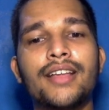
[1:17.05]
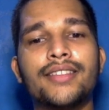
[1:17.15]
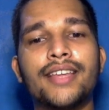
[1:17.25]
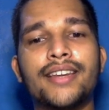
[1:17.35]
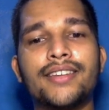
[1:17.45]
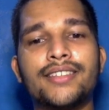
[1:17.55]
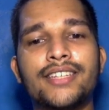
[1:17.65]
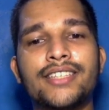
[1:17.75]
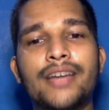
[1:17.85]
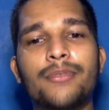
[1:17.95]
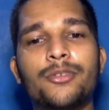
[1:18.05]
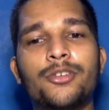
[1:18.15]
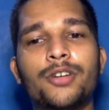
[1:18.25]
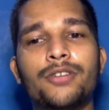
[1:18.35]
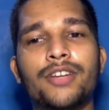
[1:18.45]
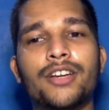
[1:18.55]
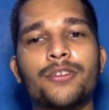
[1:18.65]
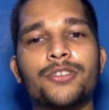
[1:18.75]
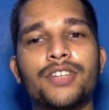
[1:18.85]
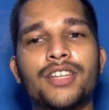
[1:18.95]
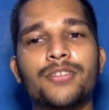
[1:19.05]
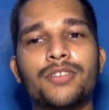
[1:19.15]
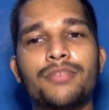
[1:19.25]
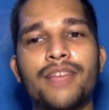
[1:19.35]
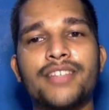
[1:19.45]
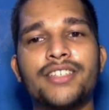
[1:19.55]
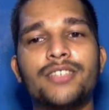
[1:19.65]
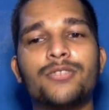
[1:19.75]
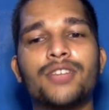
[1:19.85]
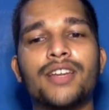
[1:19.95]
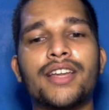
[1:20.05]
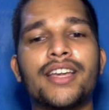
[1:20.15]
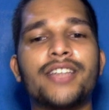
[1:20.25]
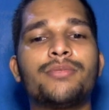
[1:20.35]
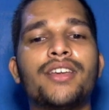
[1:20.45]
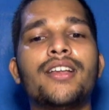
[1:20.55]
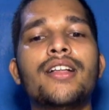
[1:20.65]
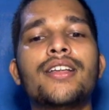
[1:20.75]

देन ये जैम ट्वेंटी ट्वेंटी वन का क्वेश्चन है जो कि मैचिंग यूज़ कर रखे इसमें